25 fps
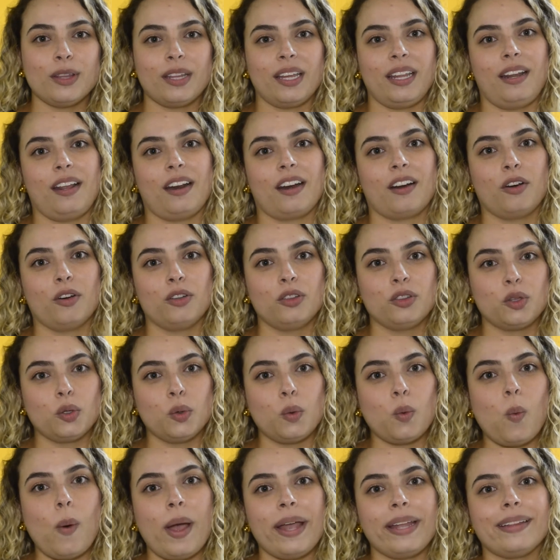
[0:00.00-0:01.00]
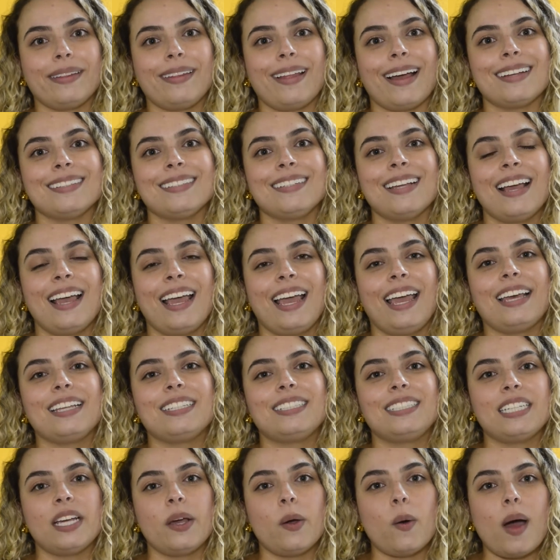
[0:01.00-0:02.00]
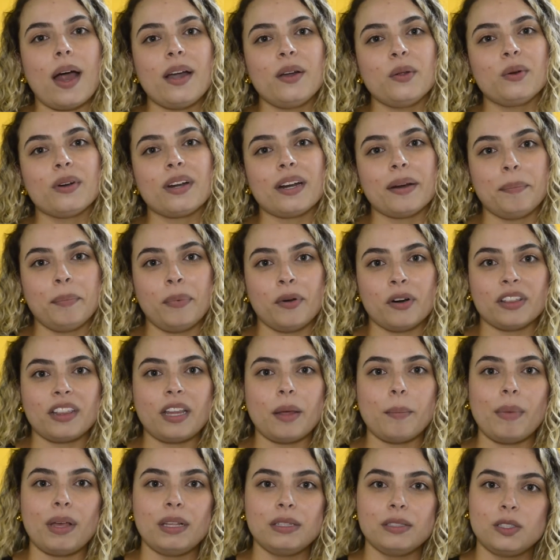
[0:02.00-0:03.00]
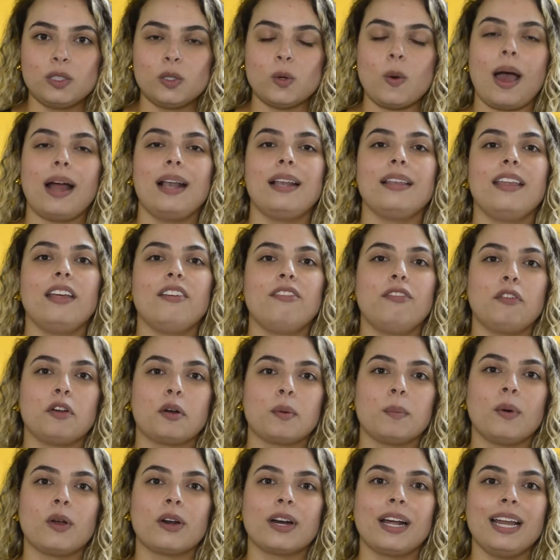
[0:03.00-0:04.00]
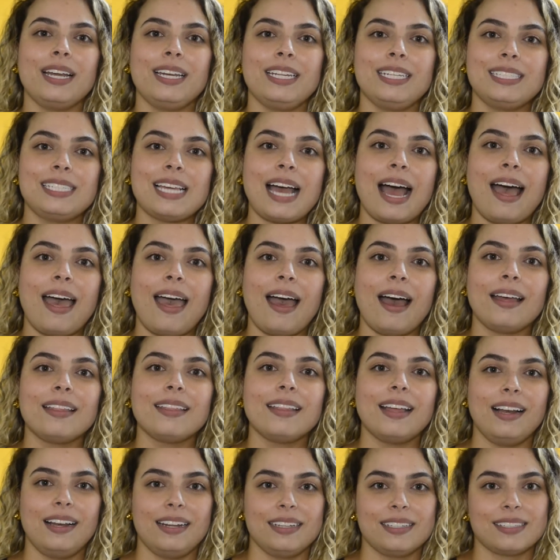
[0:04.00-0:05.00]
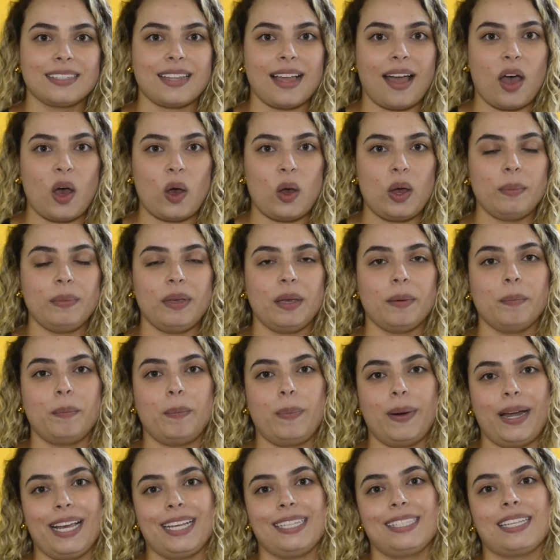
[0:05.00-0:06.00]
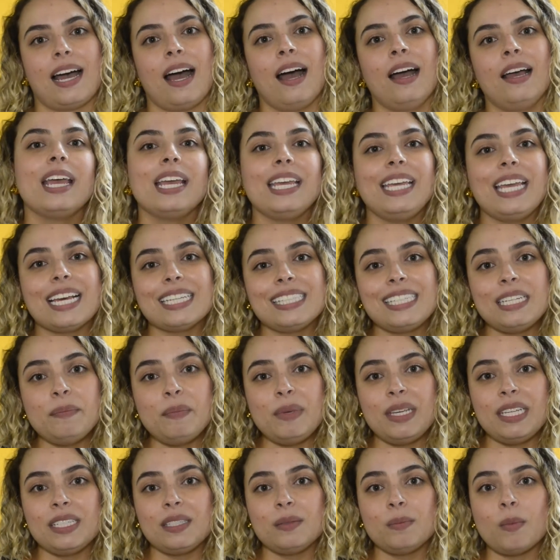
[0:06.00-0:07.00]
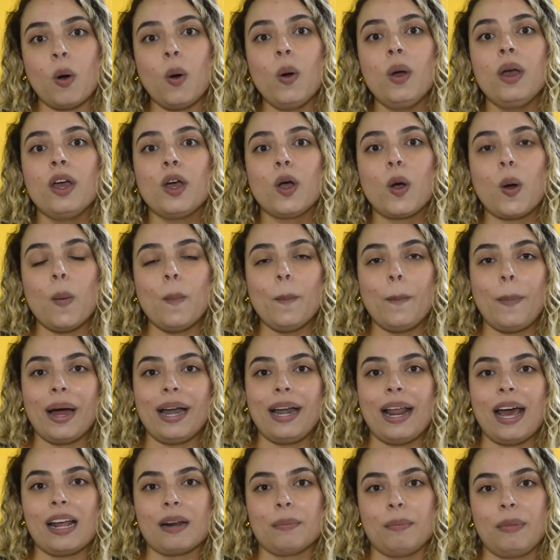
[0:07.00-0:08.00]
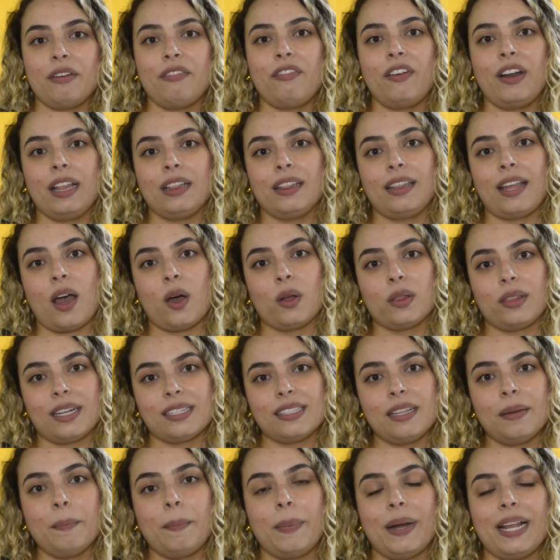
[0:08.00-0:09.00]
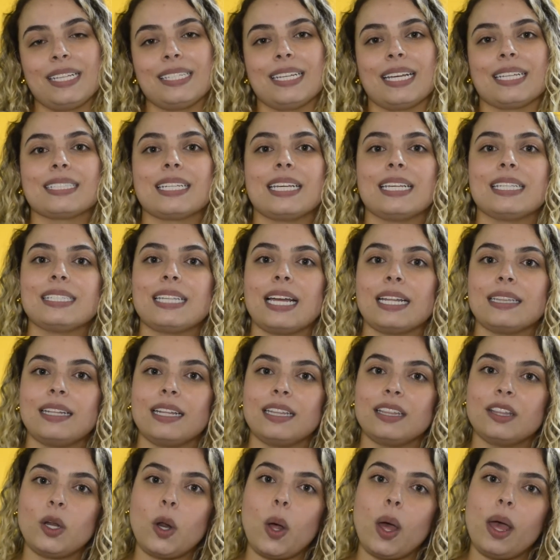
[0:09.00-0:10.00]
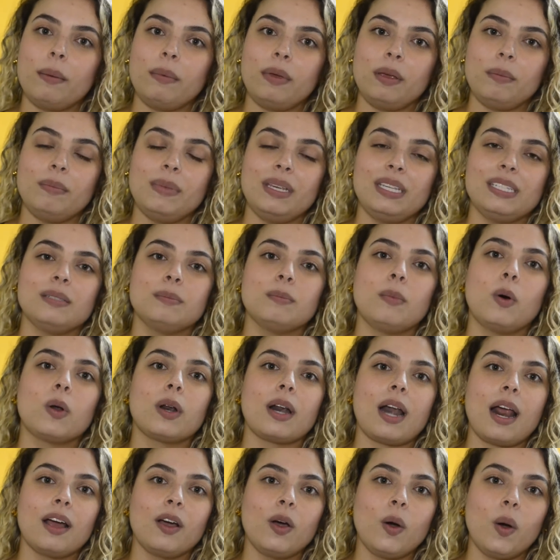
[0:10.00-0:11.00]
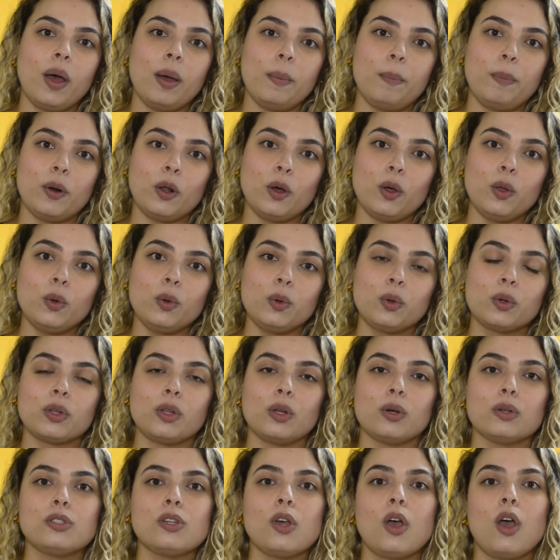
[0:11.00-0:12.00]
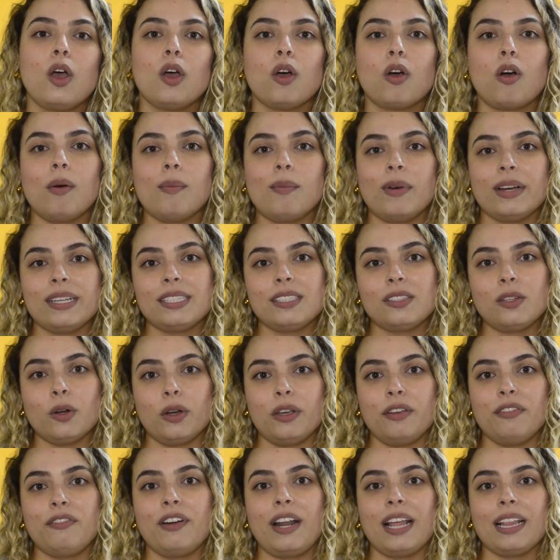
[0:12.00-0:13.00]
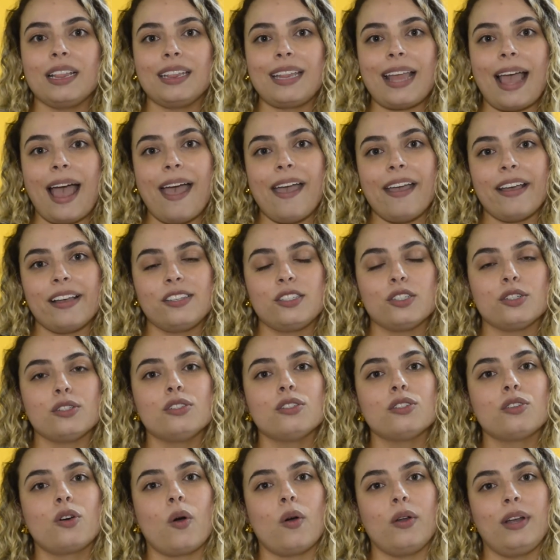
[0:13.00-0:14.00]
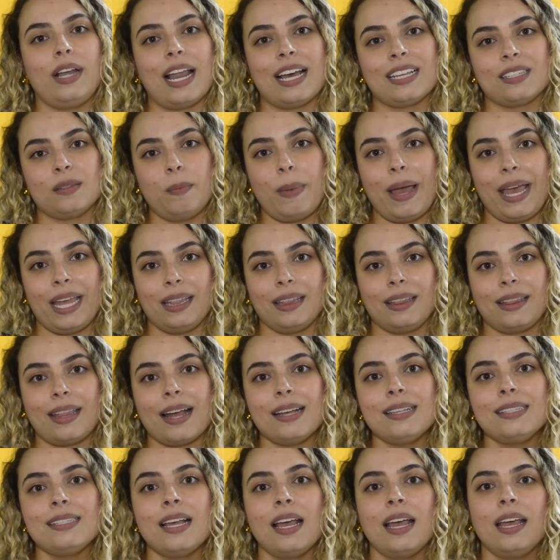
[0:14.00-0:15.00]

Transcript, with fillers: tener con tu cuentas es llevar un reporte mensual de forma organizada del estado de mi empresa y asimismo compararme frente a otras empresas que están dentro de mi mismo rango de productos, cómo estoy frente a ellos con las ventas